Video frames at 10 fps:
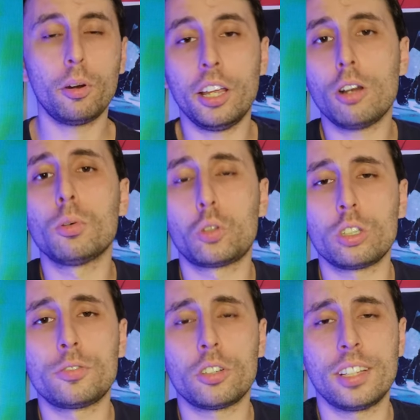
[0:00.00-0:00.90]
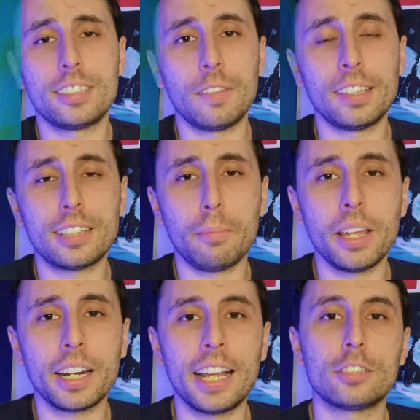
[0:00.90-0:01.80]
Porém, como todos vocês devem
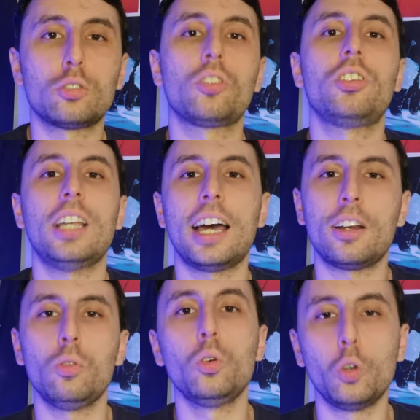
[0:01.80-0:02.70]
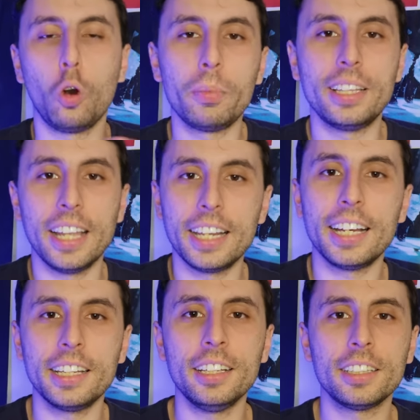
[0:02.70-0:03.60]
saber, né, associar o nome dele
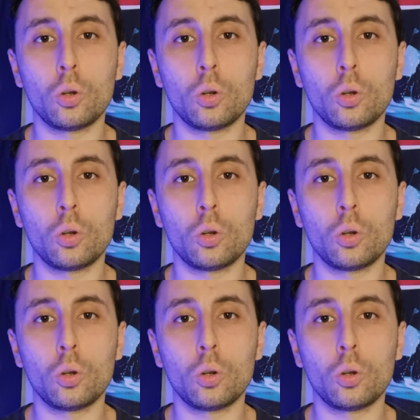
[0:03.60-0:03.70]
aí,